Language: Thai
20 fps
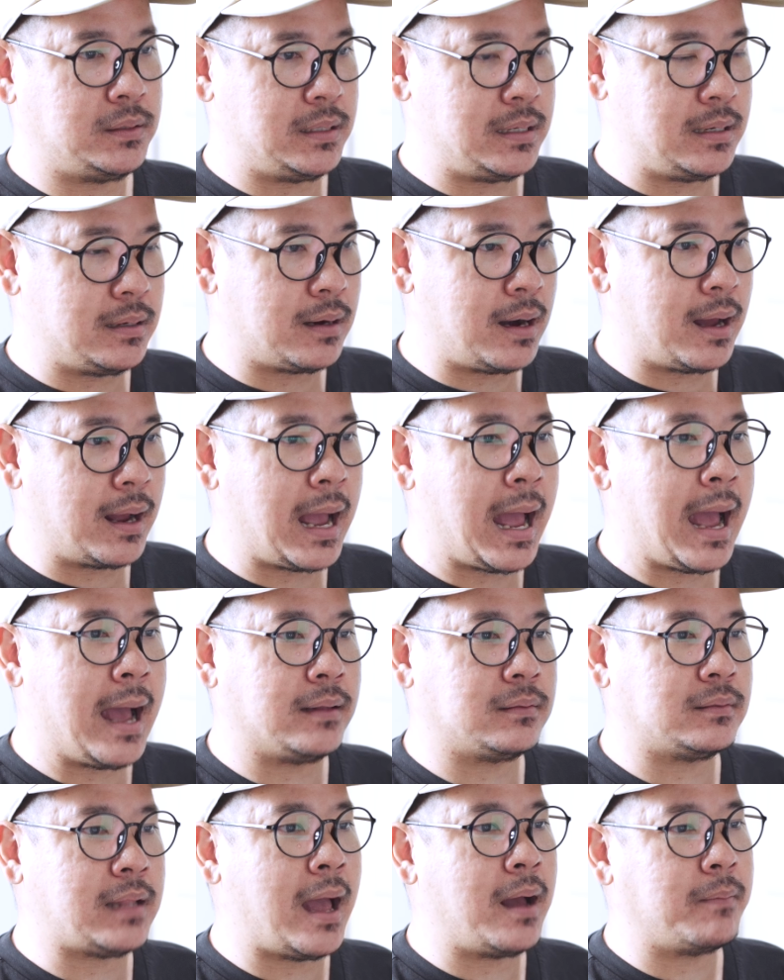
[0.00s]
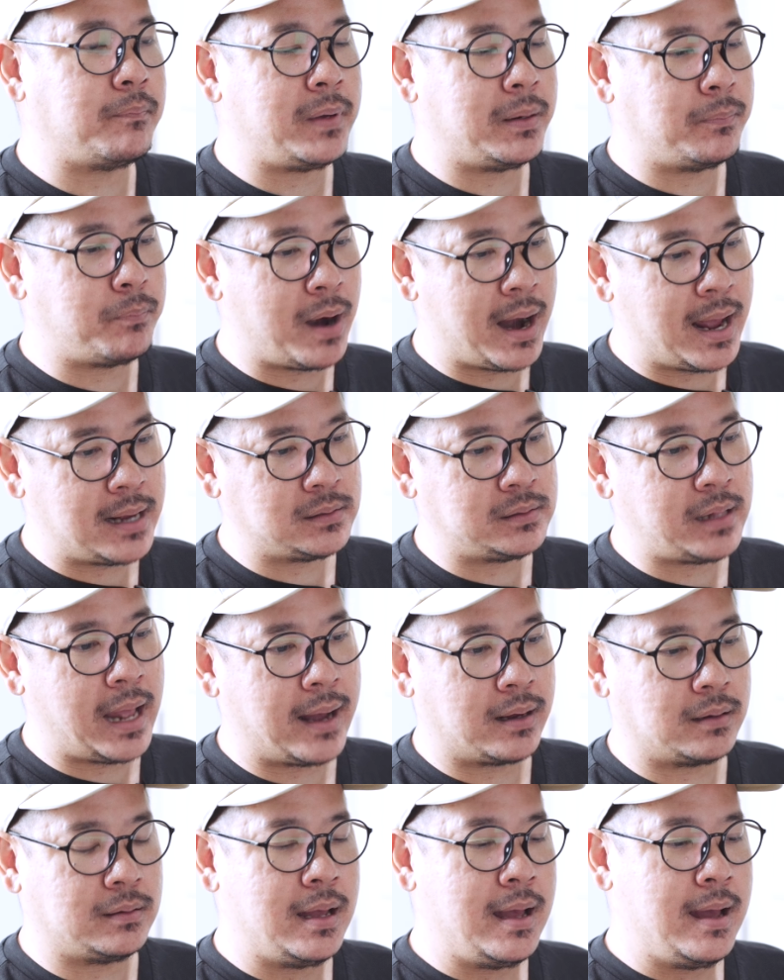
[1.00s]
ที่ราคาตั้งเป็น price
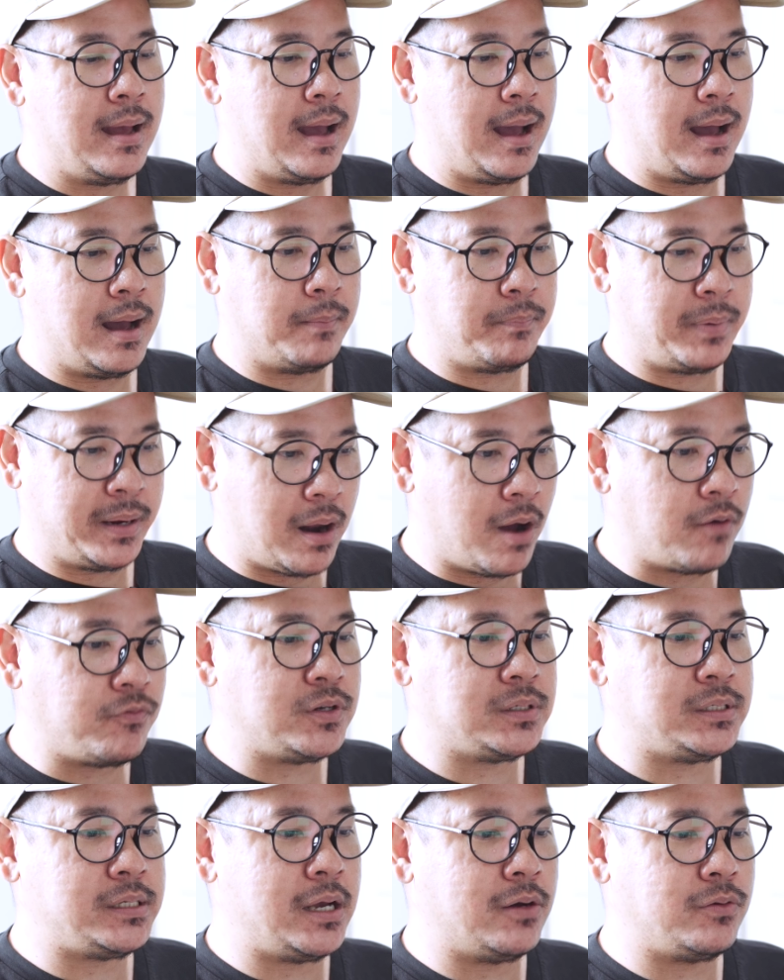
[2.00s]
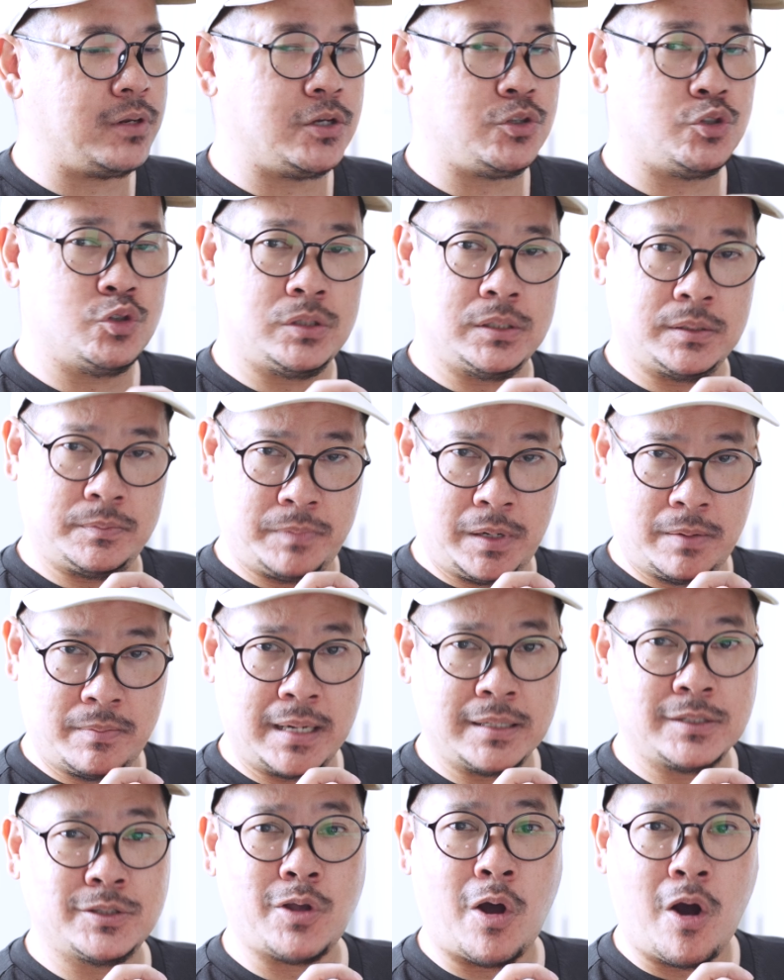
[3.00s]
tag เป็น official เนี่ยอยู่ถึงประมา
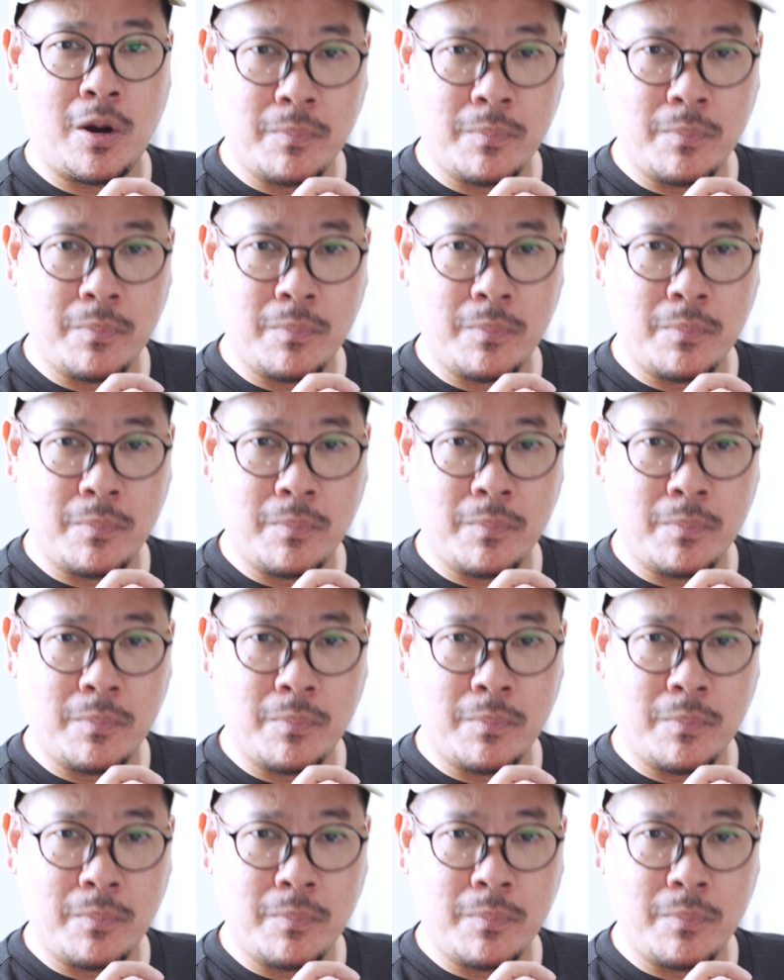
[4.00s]
ณ สอง